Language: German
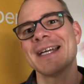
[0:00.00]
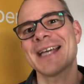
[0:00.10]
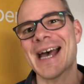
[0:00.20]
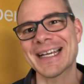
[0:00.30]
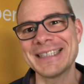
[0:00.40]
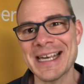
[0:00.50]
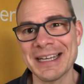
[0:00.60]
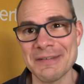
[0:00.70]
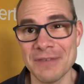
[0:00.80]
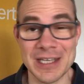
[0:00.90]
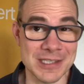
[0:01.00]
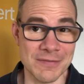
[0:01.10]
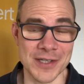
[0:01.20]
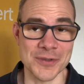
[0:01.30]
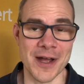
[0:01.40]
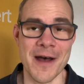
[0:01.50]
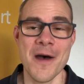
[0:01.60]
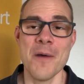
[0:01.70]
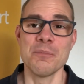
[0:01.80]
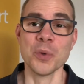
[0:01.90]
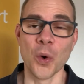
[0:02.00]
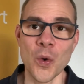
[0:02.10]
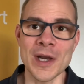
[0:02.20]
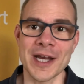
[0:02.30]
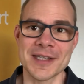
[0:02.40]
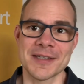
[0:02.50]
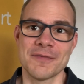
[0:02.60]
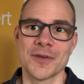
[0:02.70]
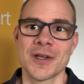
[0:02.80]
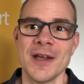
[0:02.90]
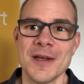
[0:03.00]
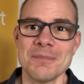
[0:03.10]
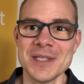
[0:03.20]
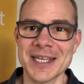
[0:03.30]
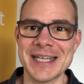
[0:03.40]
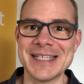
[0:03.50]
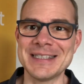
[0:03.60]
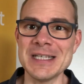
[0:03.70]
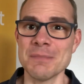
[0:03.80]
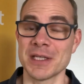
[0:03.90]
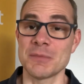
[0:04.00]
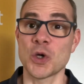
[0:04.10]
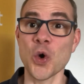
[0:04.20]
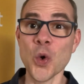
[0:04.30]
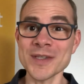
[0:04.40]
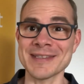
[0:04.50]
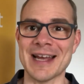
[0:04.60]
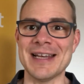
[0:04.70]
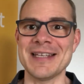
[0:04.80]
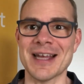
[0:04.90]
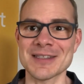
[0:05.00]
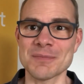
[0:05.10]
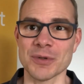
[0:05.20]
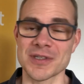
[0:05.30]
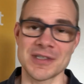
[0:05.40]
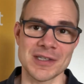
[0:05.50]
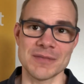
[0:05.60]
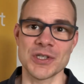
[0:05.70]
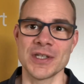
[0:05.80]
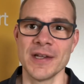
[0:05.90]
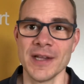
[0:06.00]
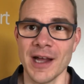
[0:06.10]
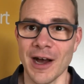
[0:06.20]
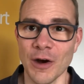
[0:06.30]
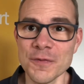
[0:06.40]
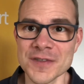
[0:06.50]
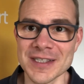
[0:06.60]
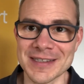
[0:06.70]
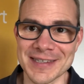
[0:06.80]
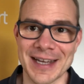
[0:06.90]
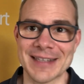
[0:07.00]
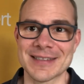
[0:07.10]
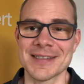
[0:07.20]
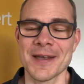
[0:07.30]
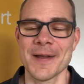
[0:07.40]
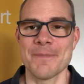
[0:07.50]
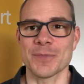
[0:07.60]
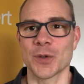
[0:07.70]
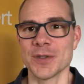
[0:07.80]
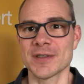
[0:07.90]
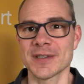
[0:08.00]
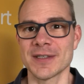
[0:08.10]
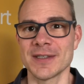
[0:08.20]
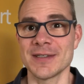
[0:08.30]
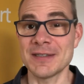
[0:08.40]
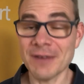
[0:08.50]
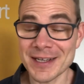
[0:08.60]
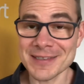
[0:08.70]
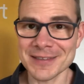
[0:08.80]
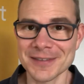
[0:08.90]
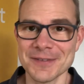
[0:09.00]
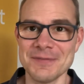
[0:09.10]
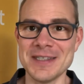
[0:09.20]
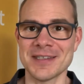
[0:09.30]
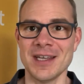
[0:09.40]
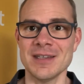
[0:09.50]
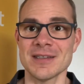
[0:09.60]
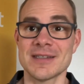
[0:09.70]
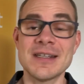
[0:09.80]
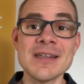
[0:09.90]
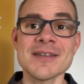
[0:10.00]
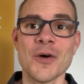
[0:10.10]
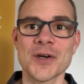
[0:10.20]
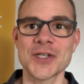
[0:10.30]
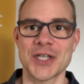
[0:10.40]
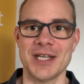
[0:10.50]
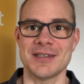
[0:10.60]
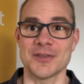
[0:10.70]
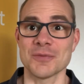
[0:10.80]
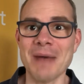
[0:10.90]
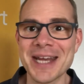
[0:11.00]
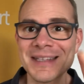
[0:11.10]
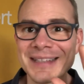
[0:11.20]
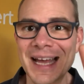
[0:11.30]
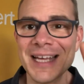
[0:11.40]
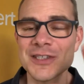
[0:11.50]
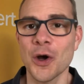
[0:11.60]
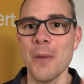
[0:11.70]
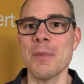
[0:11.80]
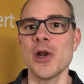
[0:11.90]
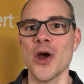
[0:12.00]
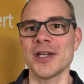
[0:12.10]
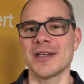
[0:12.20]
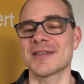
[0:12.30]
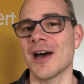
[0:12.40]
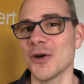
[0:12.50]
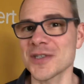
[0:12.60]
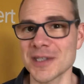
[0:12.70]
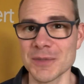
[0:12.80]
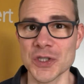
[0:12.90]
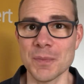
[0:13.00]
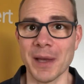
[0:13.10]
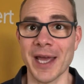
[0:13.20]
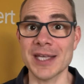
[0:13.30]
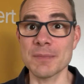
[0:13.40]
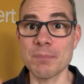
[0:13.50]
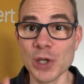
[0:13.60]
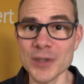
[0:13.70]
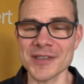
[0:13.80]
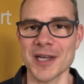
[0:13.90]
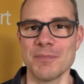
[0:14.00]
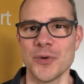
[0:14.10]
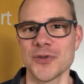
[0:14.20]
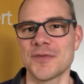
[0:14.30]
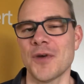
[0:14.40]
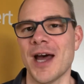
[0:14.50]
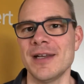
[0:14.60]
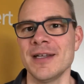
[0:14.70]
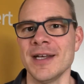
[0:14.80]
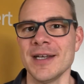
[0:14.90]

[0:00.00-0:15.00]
Karriereweg. Sie war sogar Büroleiter von Michael Diekmann, dem großen Allianzboss, der inzwischen Aufsichtsrat ist. Und äh, sie weiß, wie es geht. Sie ist auch gescheitert. Und meine drei Top-Learnings aus dem Gespräch plus ein Bonus für alle,